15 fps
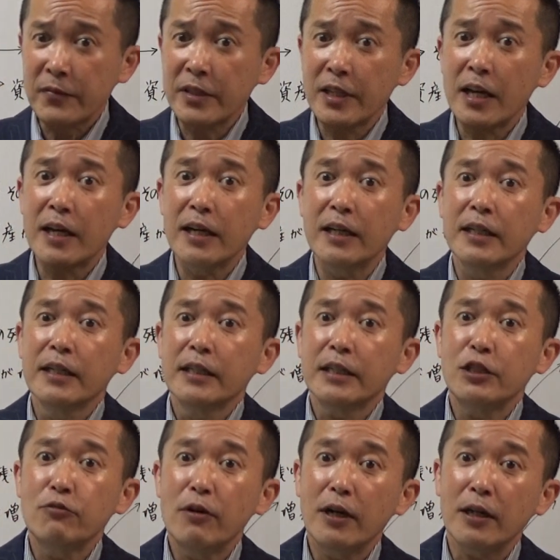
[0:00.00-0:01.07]
中
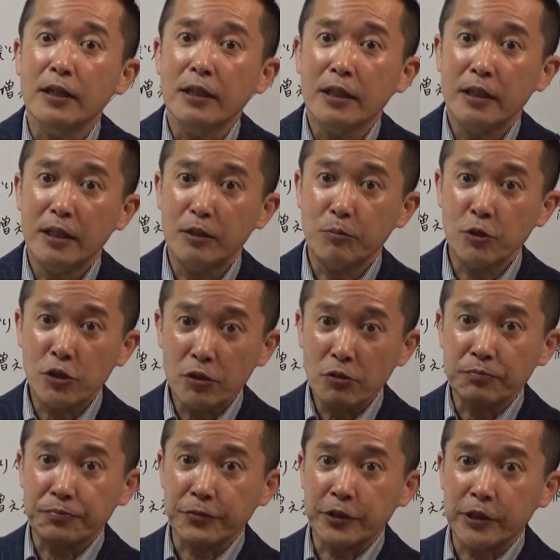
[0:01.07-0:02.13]
には、えもちろ
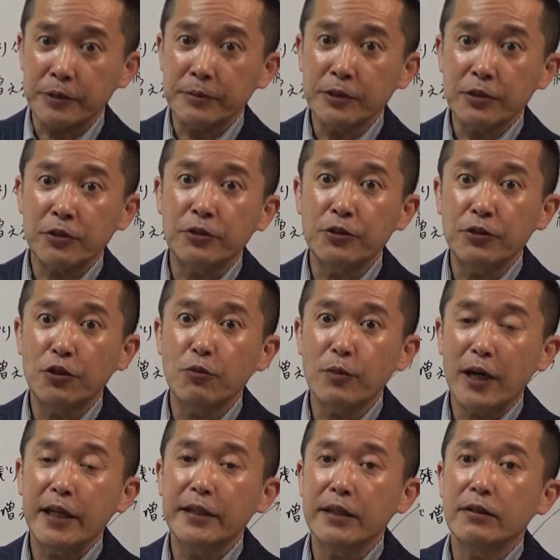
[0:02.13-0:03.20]
ん自分の給料も
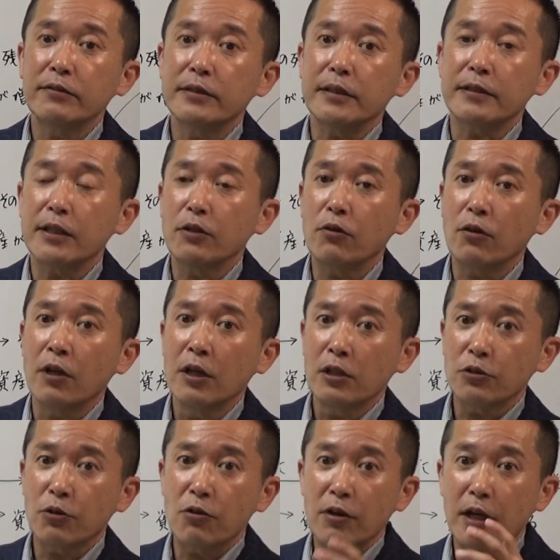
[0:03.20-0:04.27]
入ってるんですけど
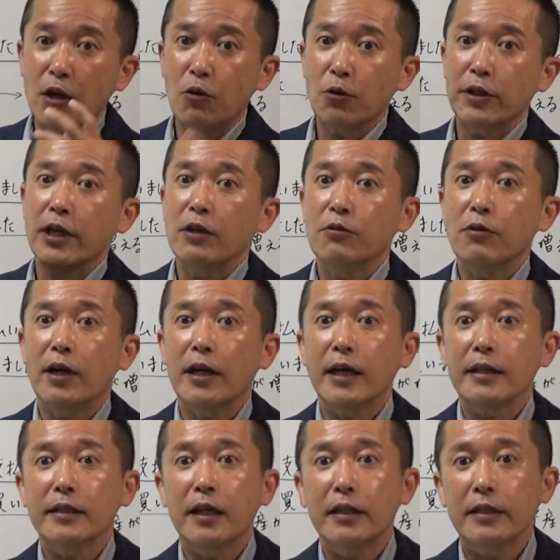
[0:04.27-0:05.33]
そこから保険を
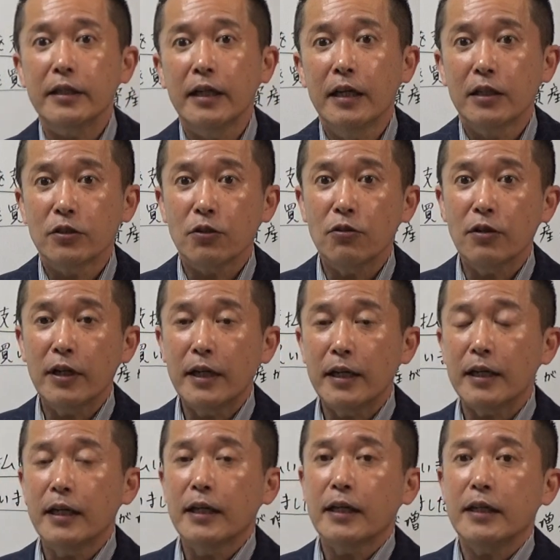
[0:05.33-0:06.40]
払ったりそこか
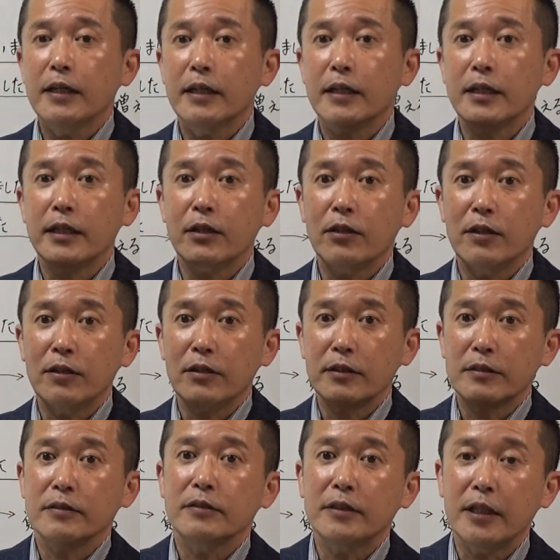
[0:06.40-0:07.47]
ら、
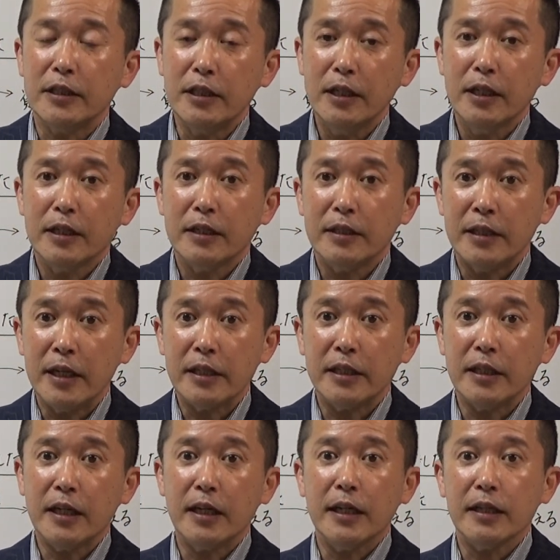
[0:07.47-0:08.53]
えー、何年
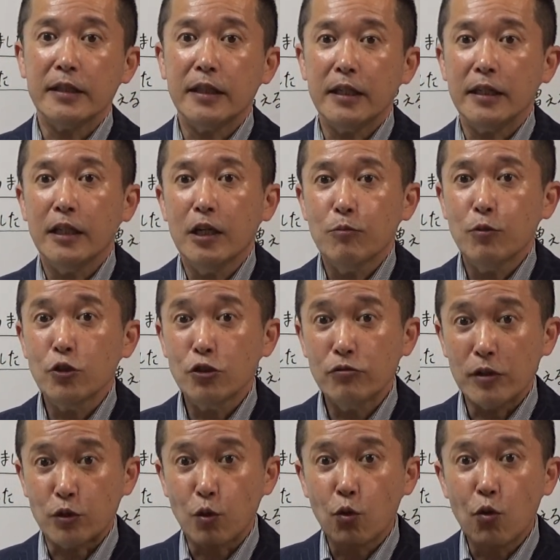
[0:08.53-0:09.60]
金払ったりもしく
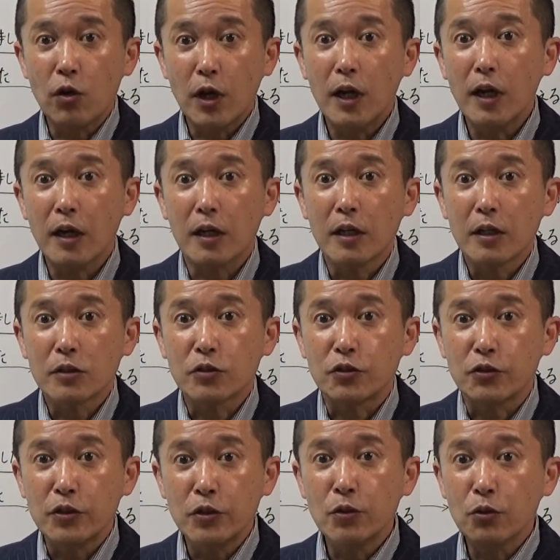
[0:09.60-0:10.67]
はそこから
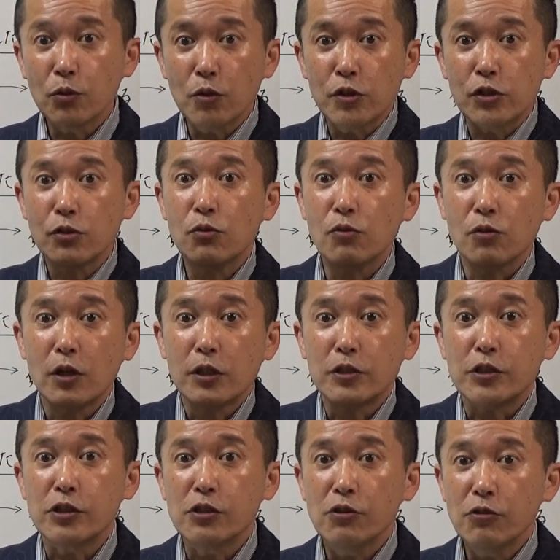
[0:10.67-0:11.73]
次の年の
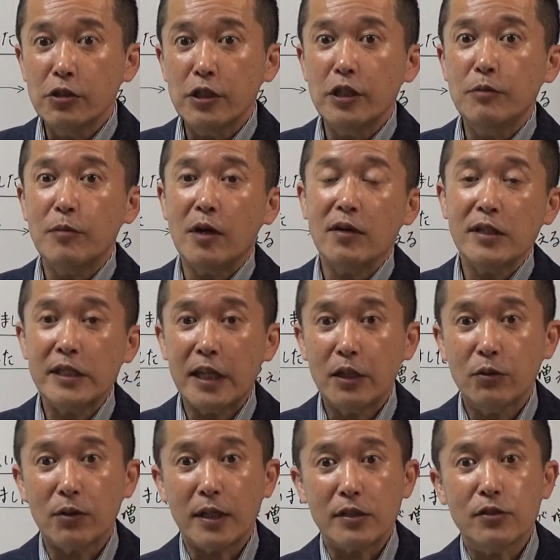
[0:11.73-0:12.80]
事業費に回した
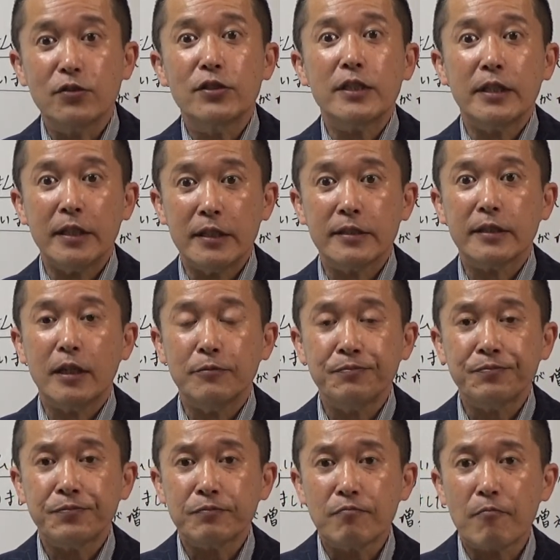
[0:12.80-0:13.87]
りとかするじゃないですか。
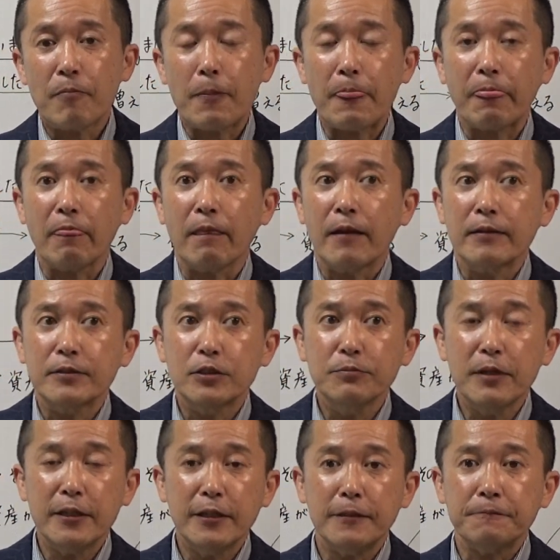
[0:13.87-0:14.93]
うん、つ
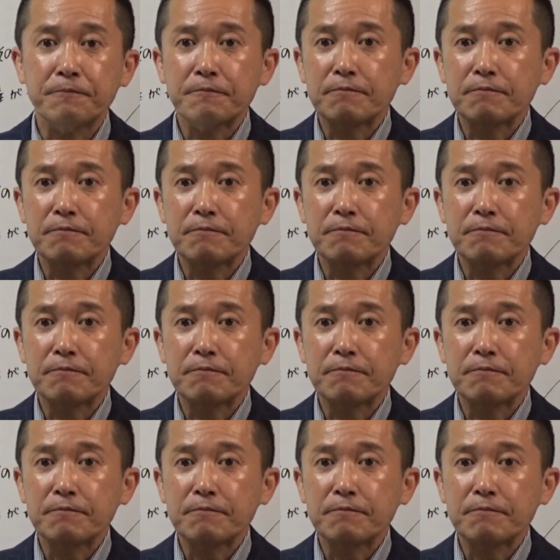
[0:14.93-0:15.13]
まり